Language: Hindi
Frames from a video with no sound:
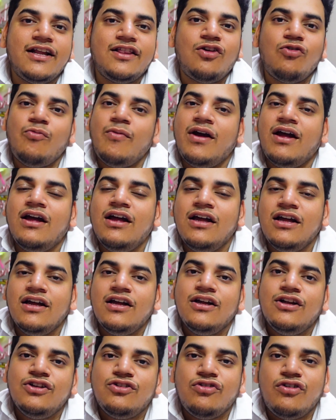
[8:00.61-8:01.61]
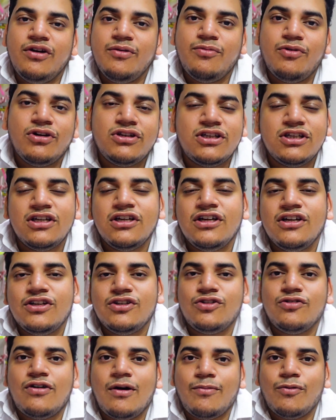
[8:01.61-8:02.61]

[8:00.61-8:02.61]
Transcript: रहता हूँ मैं थोड़ी बहुत तो